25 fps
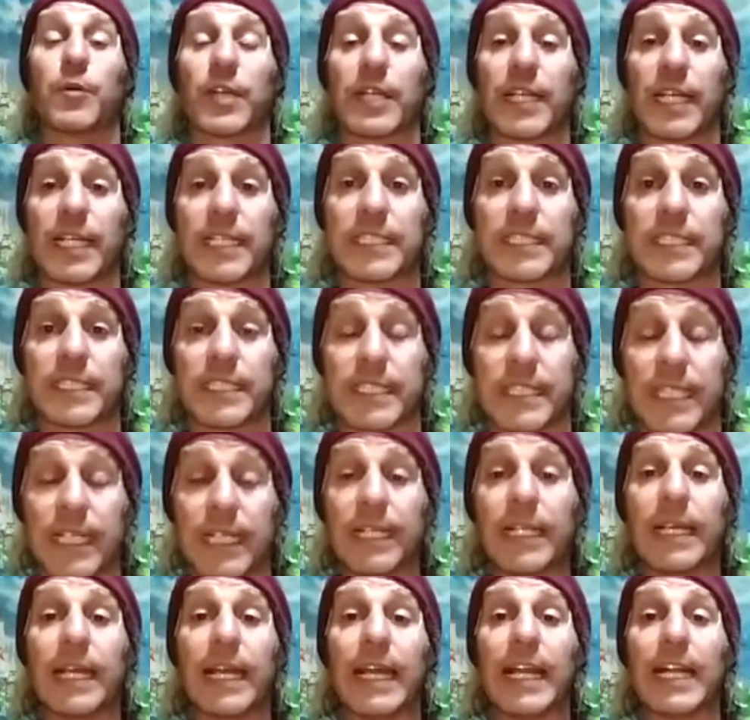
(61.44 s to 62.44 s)
ponéis
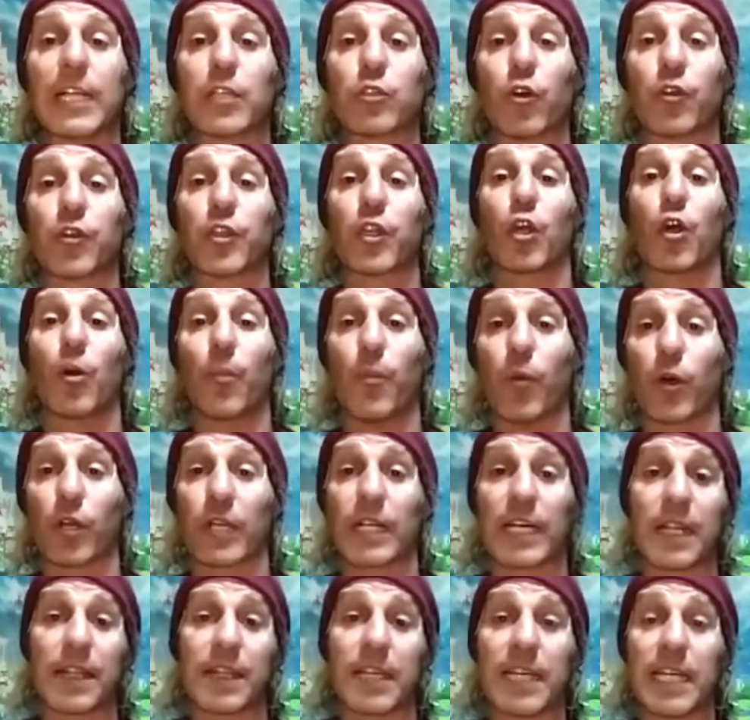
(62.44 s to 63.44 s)
el código
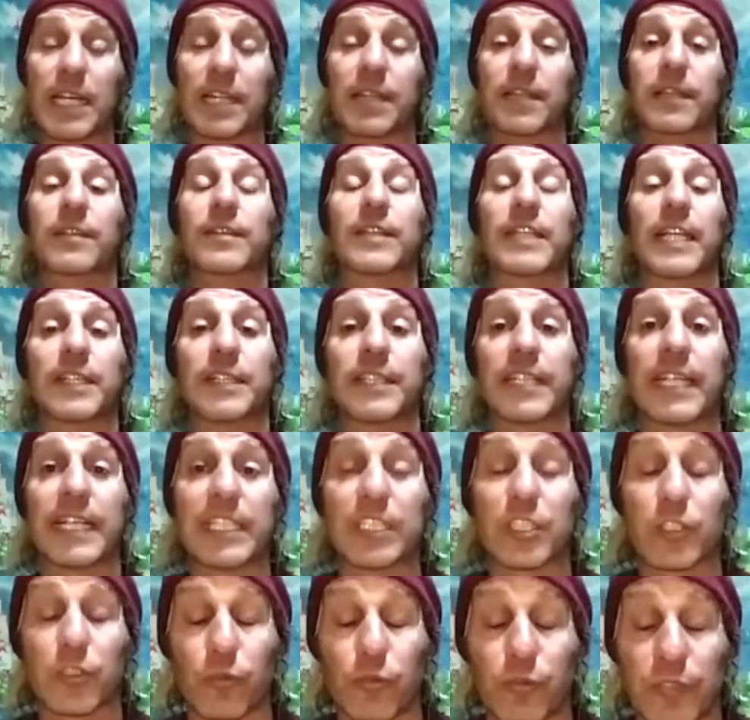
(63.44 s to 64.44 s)
Borja10,
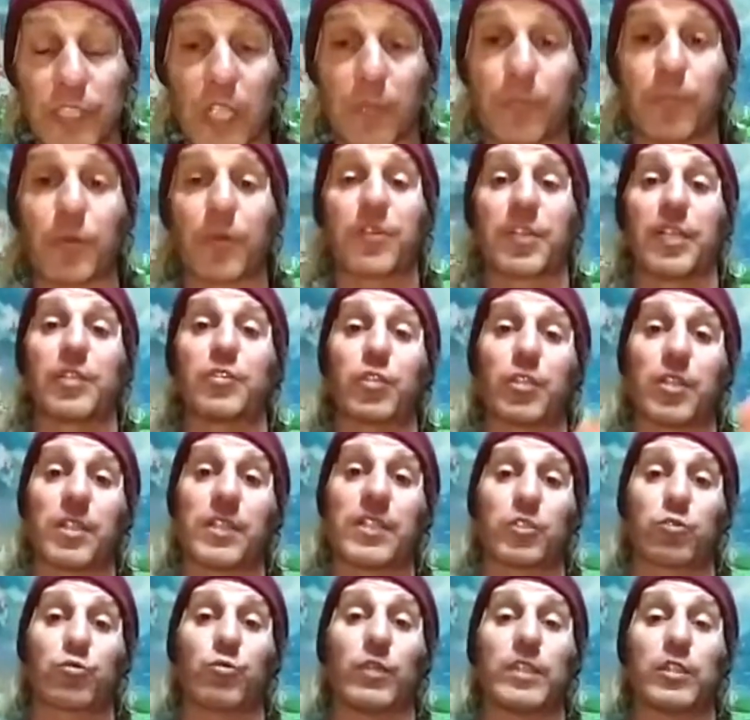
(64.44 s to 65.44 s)
tendréis un 10% de
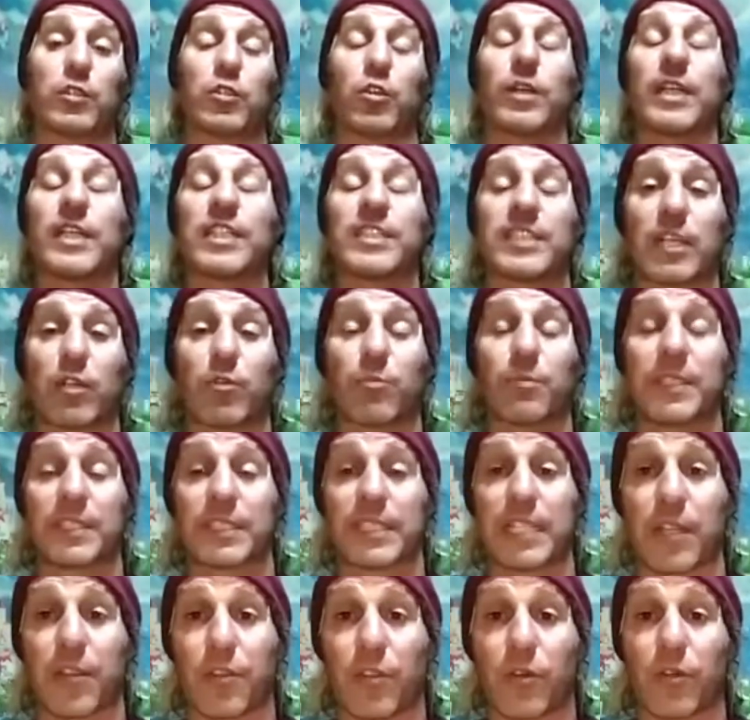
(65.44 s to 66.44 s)
descuento. Echar un
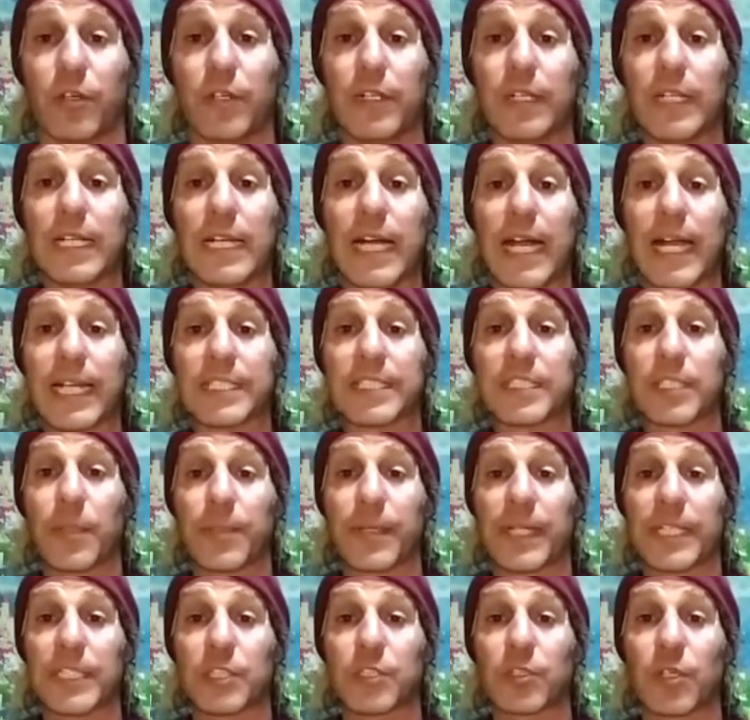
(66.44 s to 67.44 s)
vistazo a este
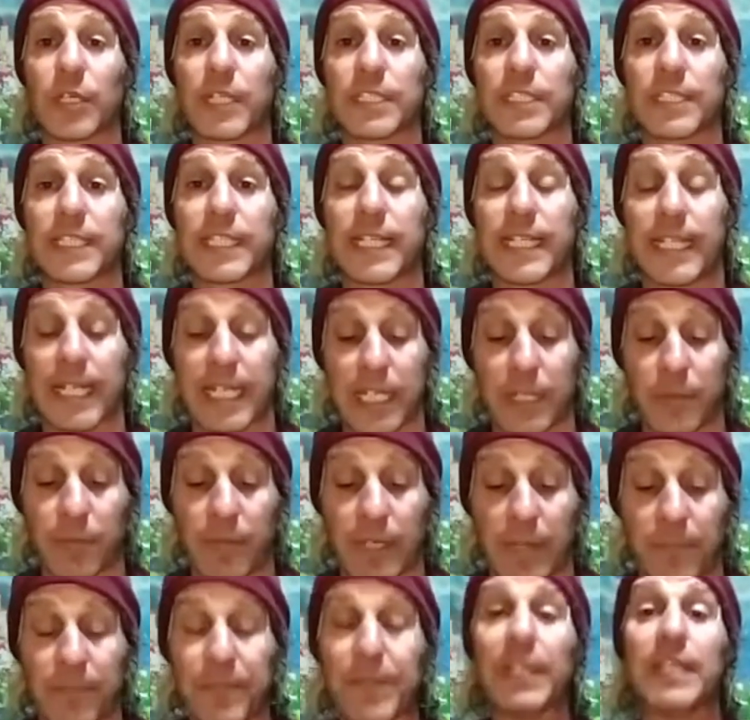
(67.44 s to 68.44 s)
pienso que es
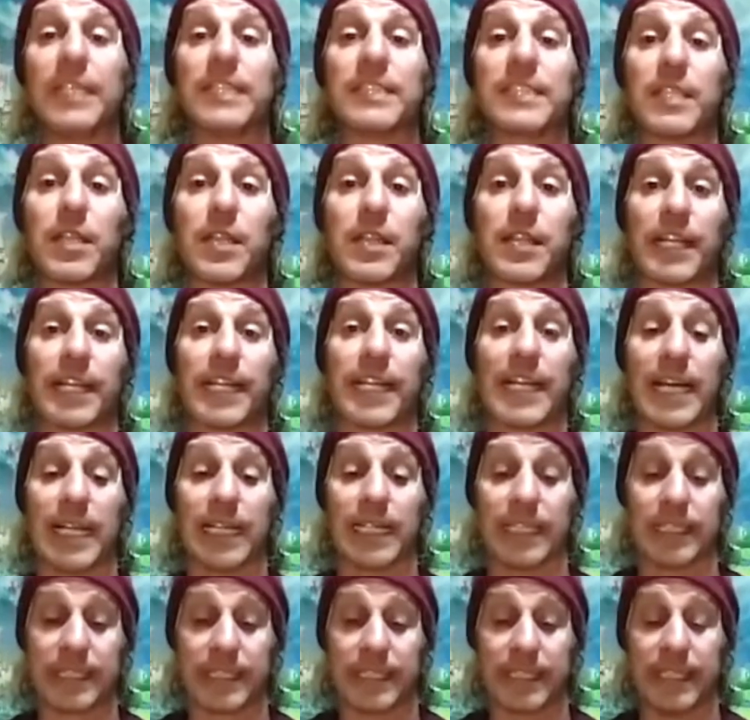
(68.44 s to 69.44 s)
increíble, sin
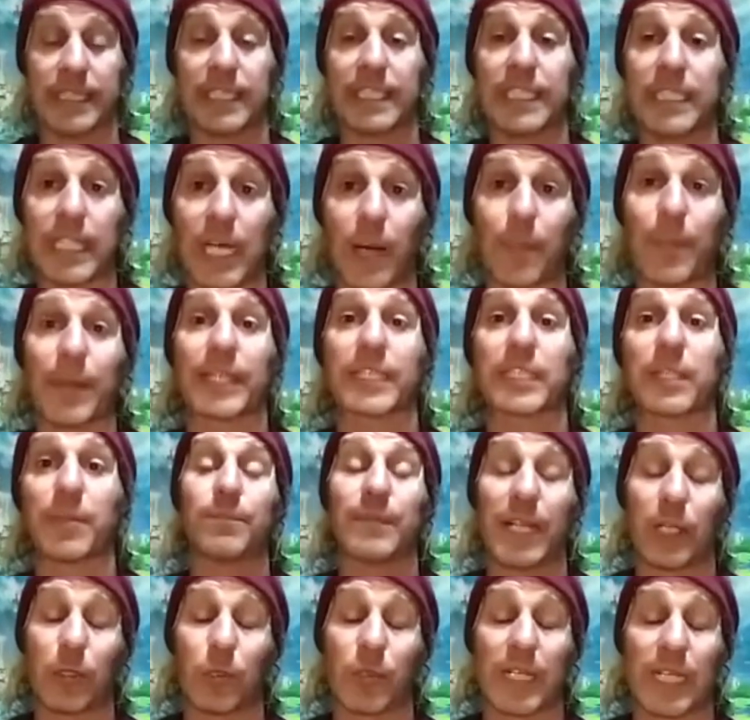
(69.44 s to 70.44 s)
cereales y aparte
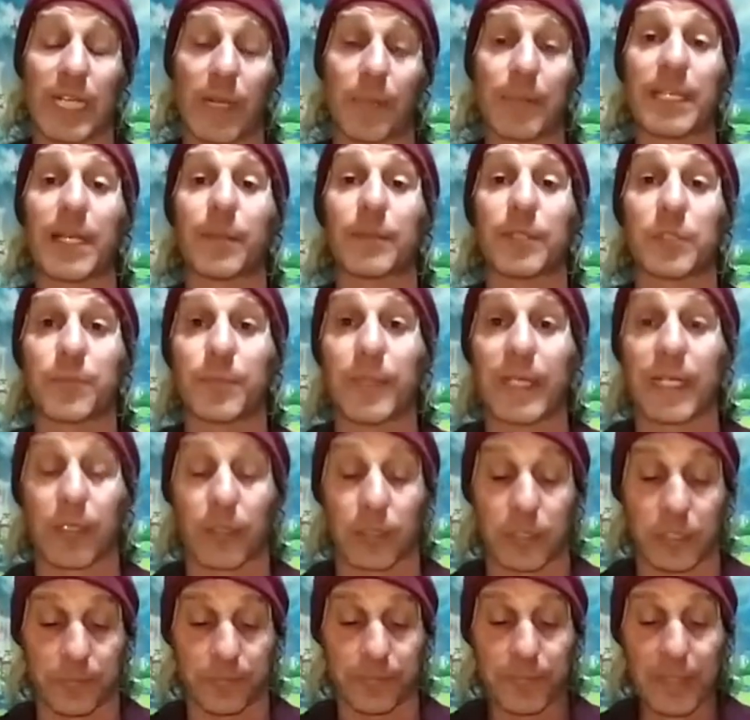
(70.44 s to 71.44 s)
me ayudan a mí y a mis
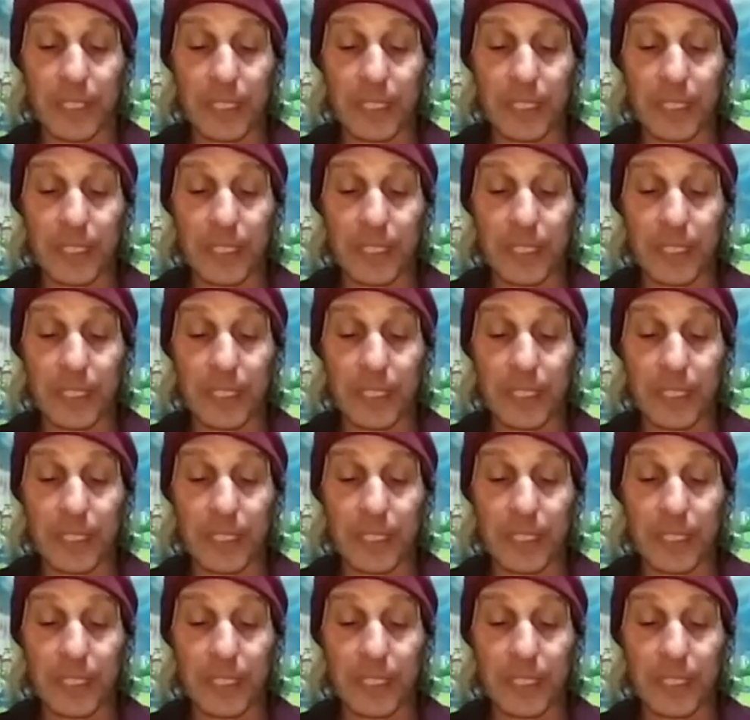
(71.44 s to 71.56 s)
perros